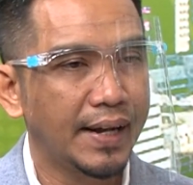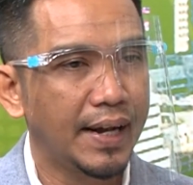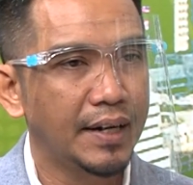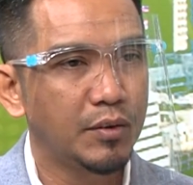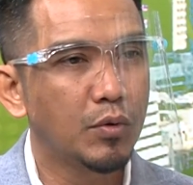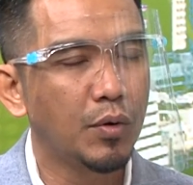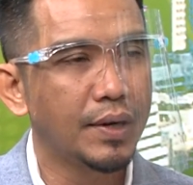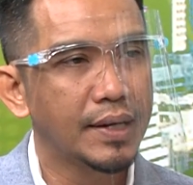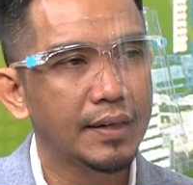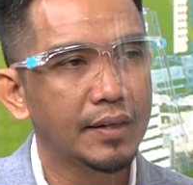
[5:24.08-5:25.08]
แรงงานทุกค
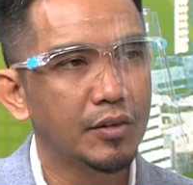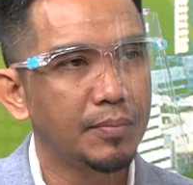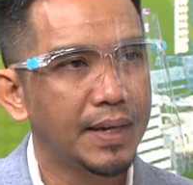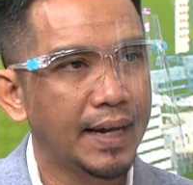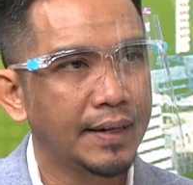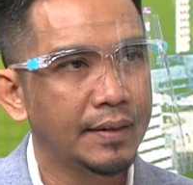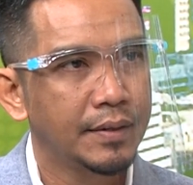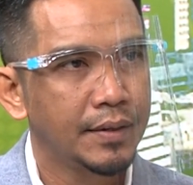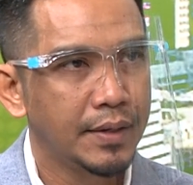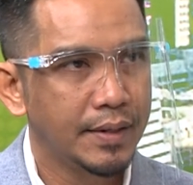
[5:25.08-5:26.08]
นเนี่ยจะต้องมีการ
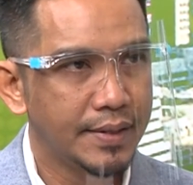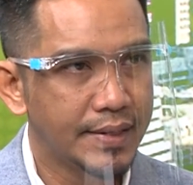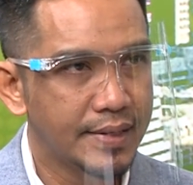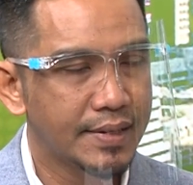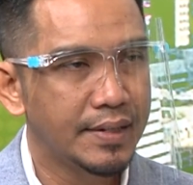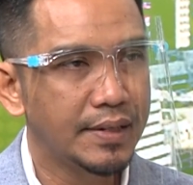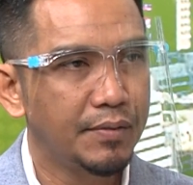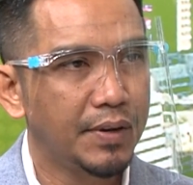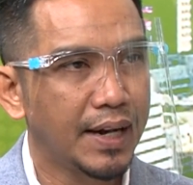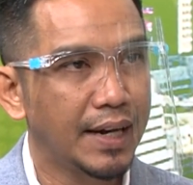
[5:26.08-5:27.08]
รีจิสเตอร์
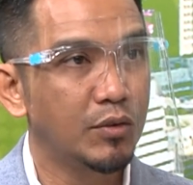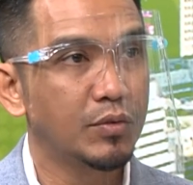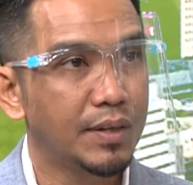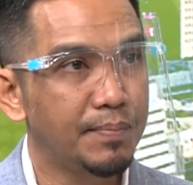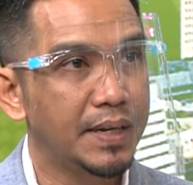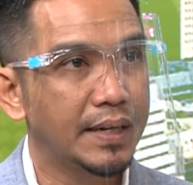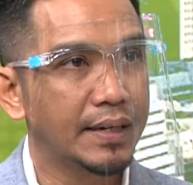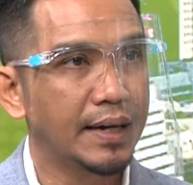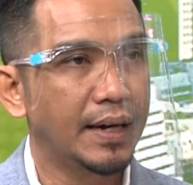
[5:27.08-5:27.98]
หรือว่าการลงทะเบียน